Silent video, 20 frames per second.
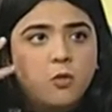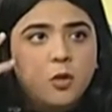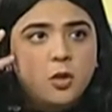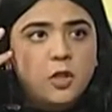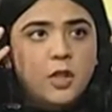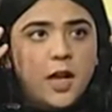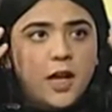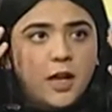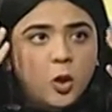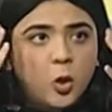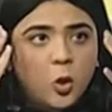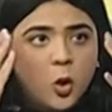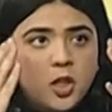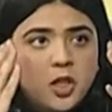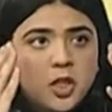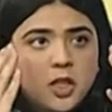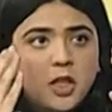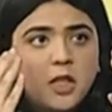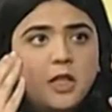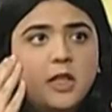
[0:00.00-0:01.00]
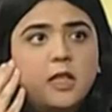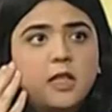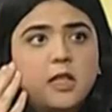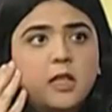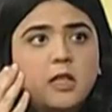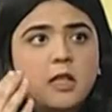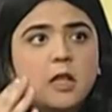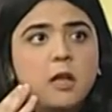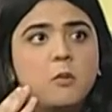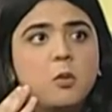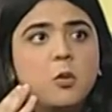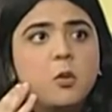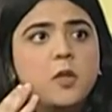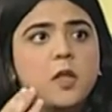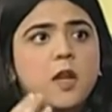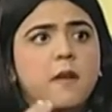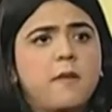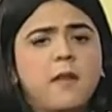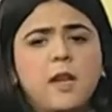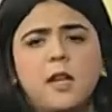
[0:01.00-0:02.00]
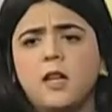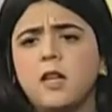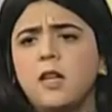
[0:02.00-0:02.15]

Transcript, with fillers: वो साइकोलॉजिकली डिस्टर्ब हो जाता है